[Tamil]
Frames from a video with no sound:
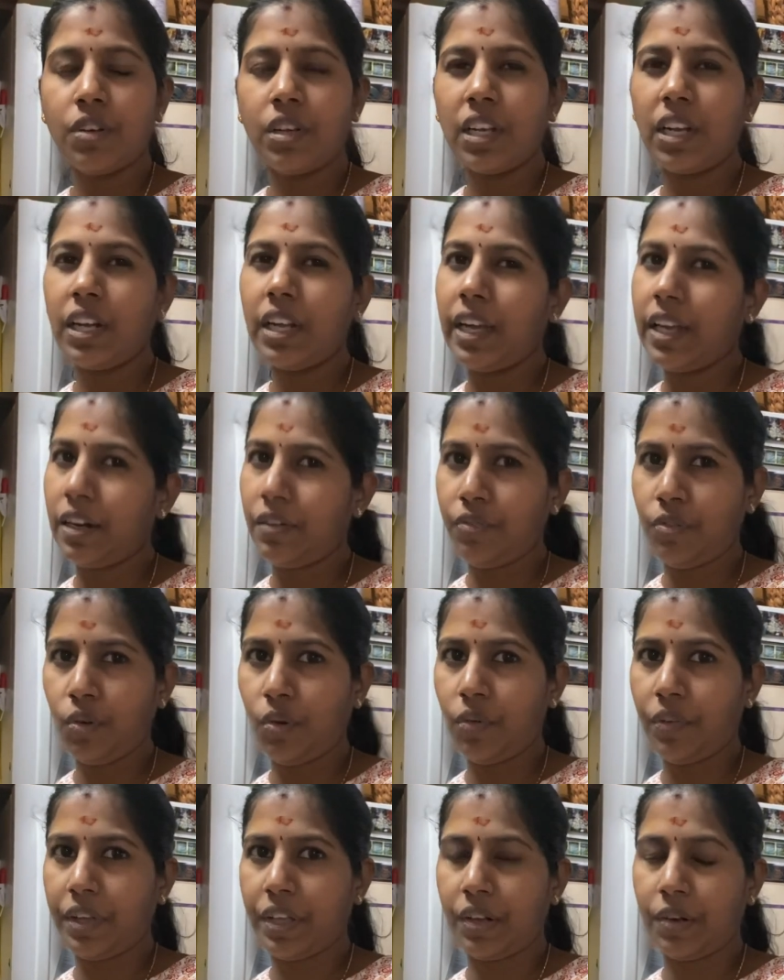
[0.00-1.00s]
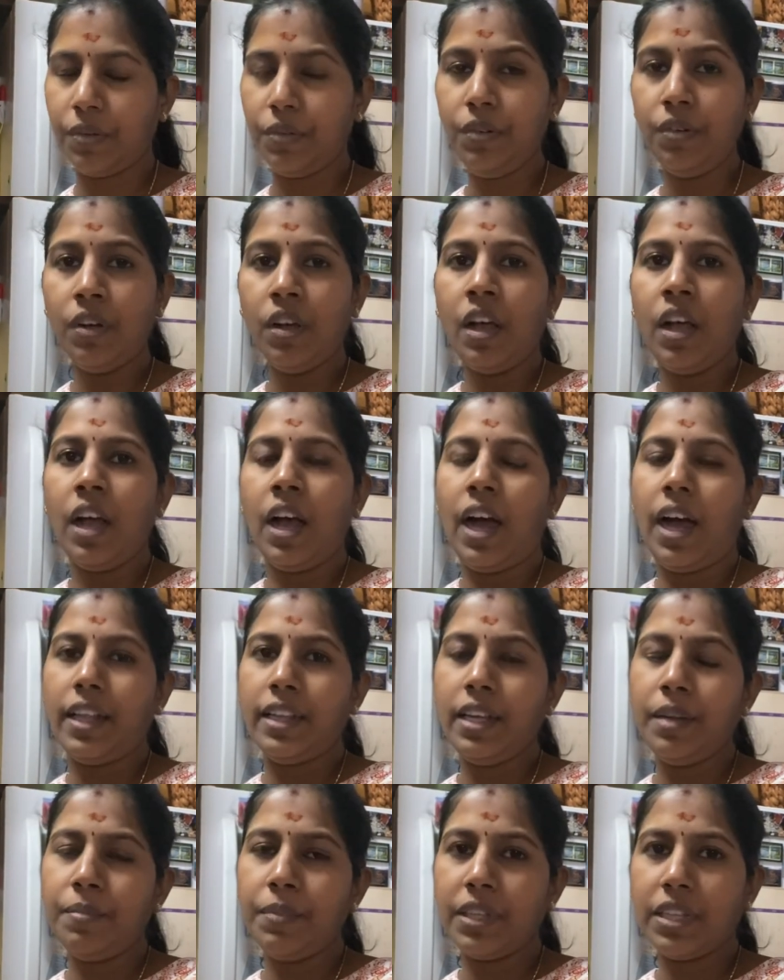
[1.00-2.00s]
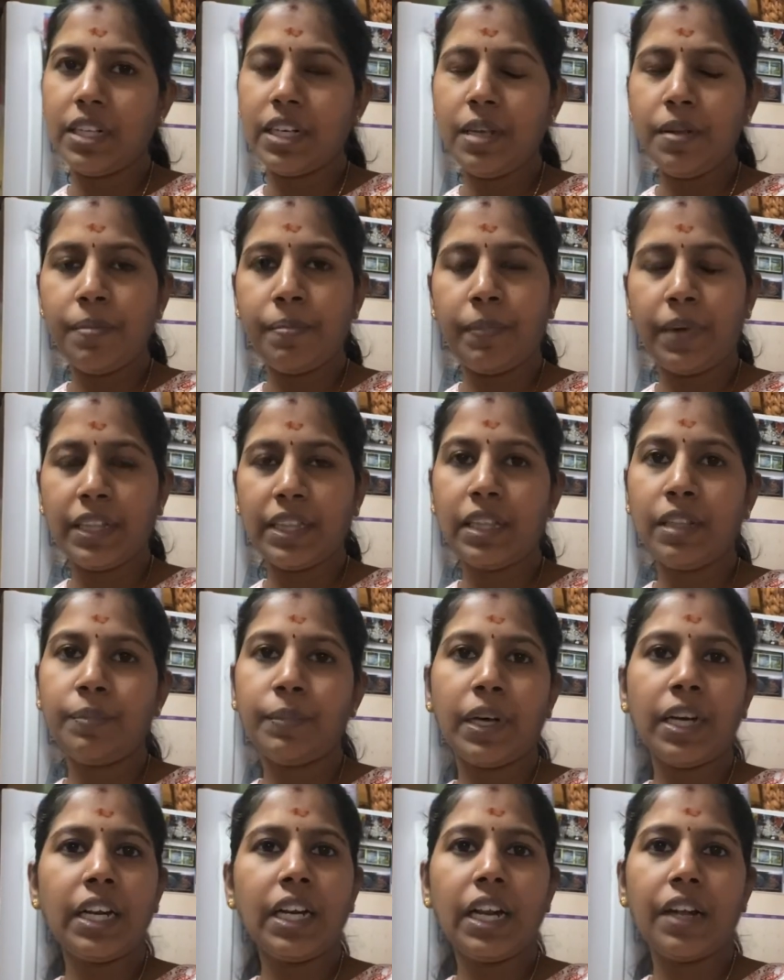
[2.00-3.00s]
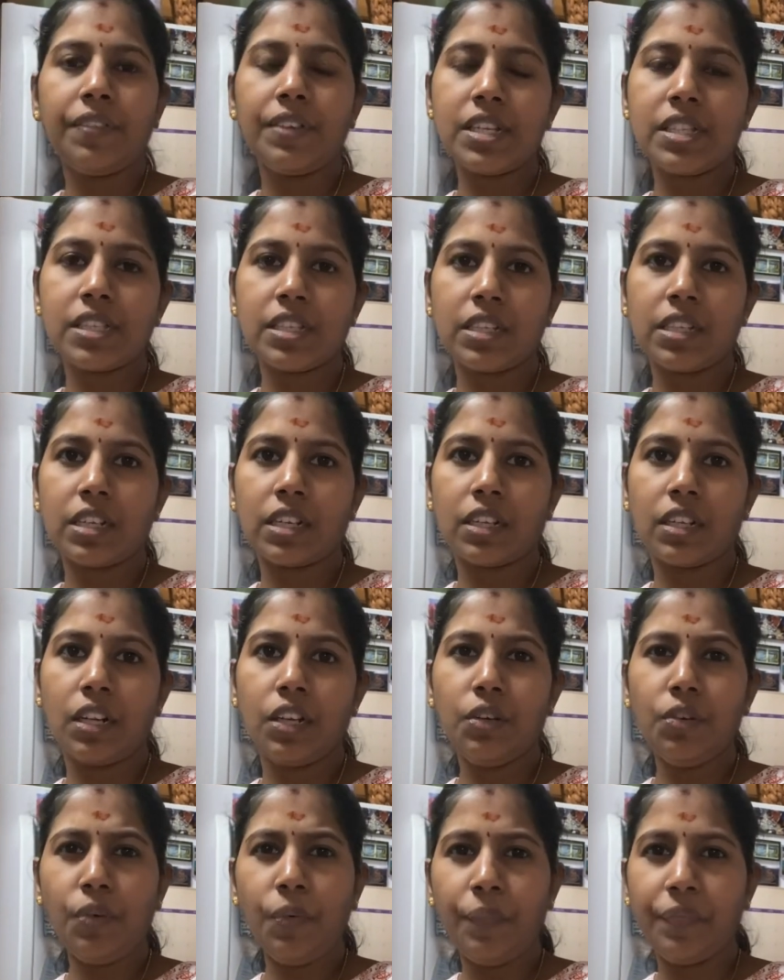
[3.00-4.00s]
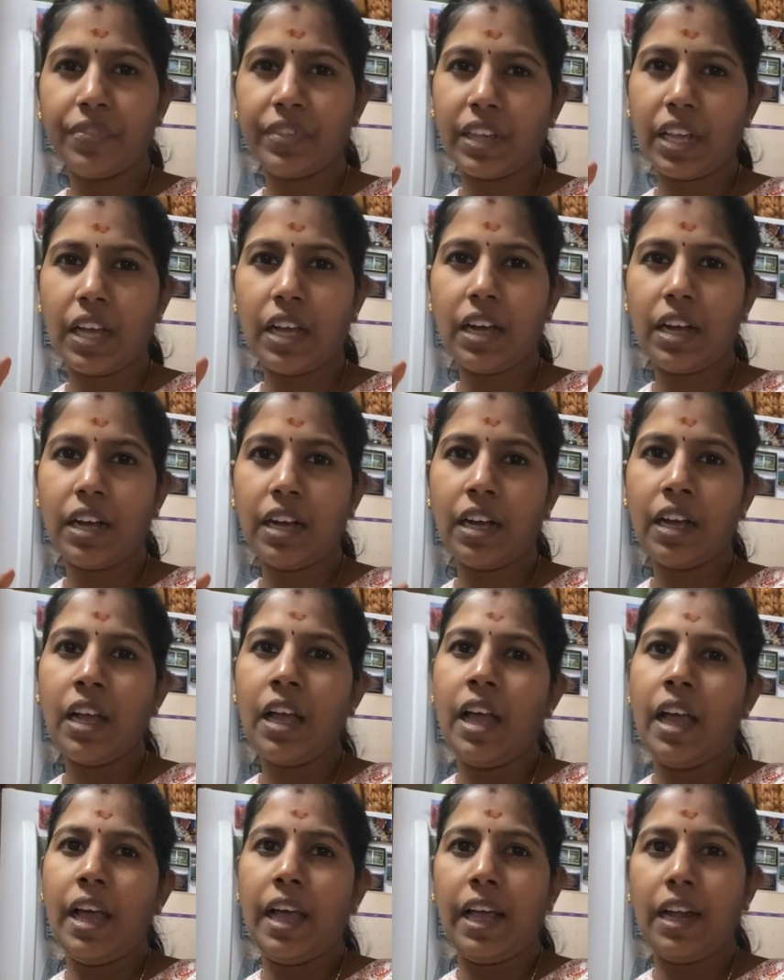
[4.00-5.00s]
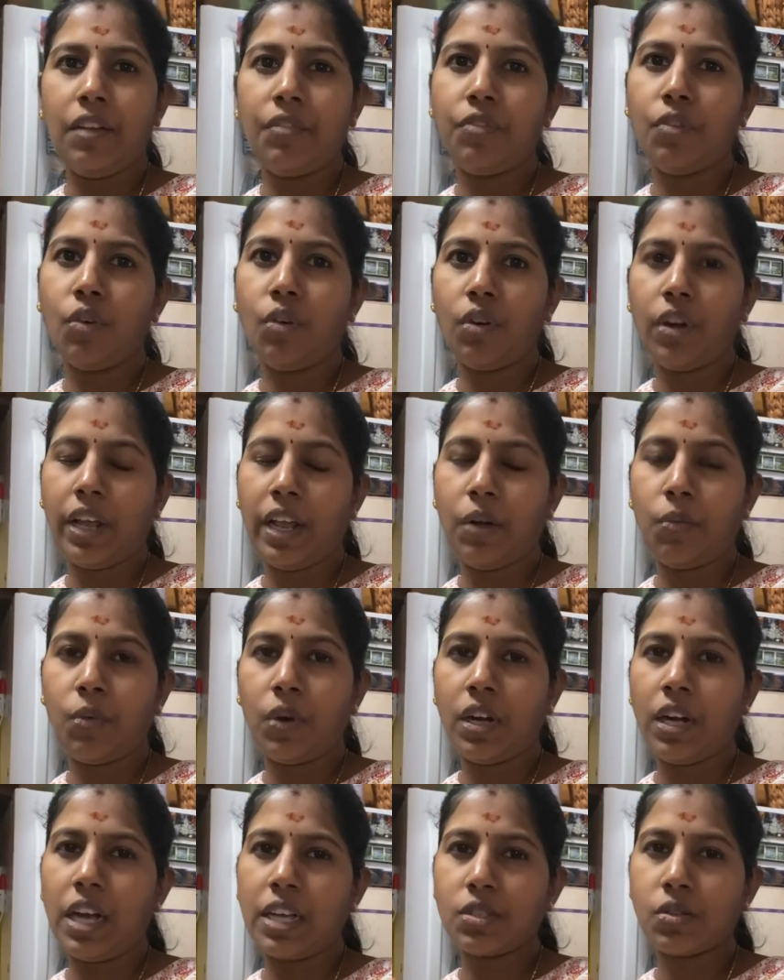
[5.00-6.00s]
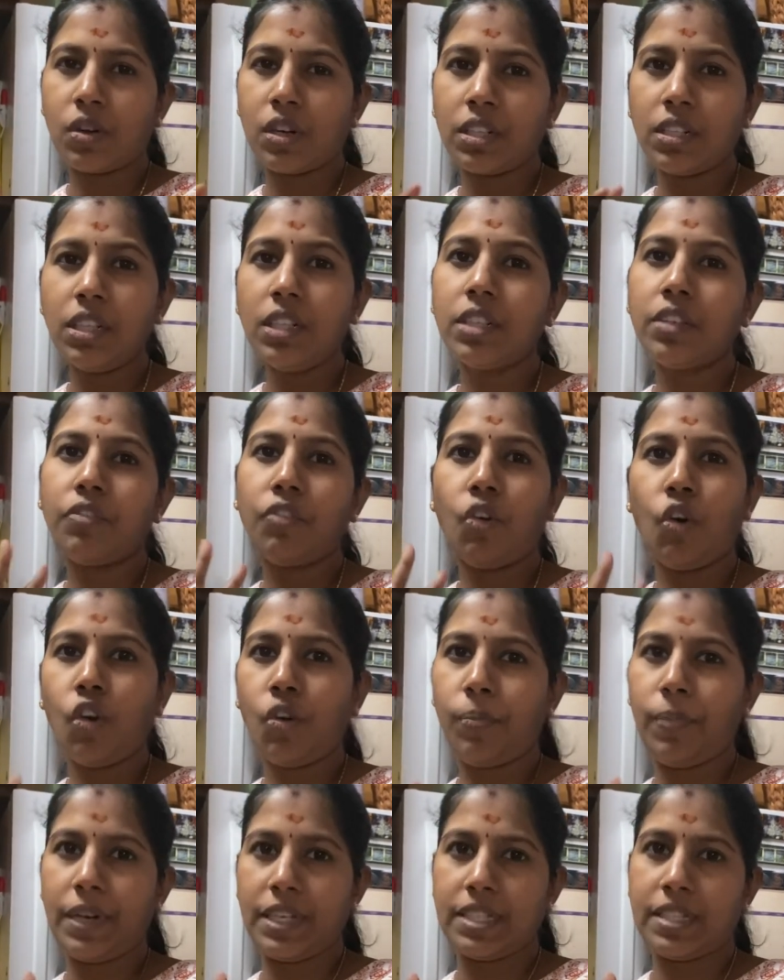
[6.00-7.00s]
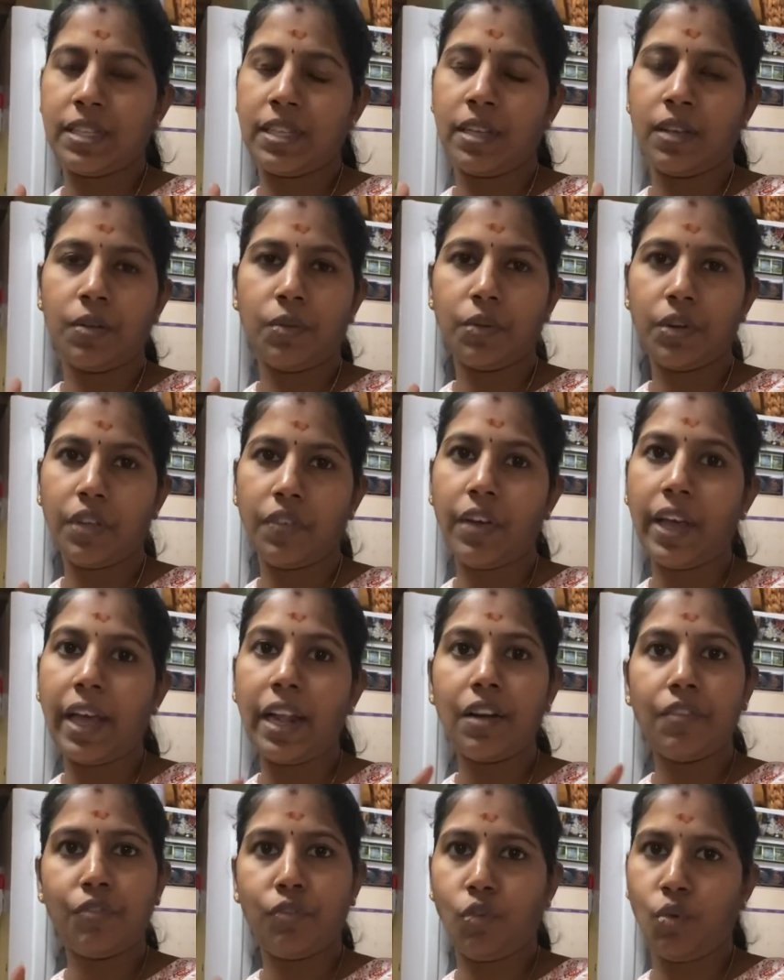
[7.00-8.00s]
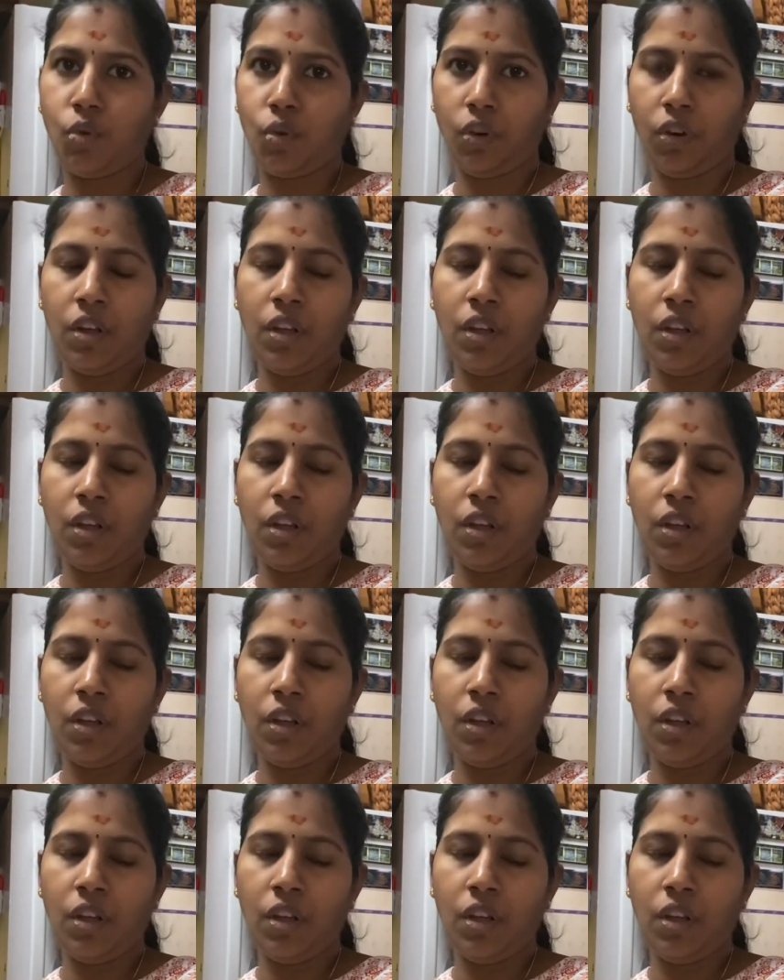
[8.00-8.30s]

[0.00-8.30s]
இல்லை எல் ஃபோர் வைக்கணும் அதே மாதிரி மற்ற மாதிரி லெவல்ஸ் இருக்கிறதுலையும் எல் ஃபோர் எல் ஒன் நான் சொல்கிறது இந்த ஃபோர் ப்ளஸ் ஓகேவா எல் ஃபோர்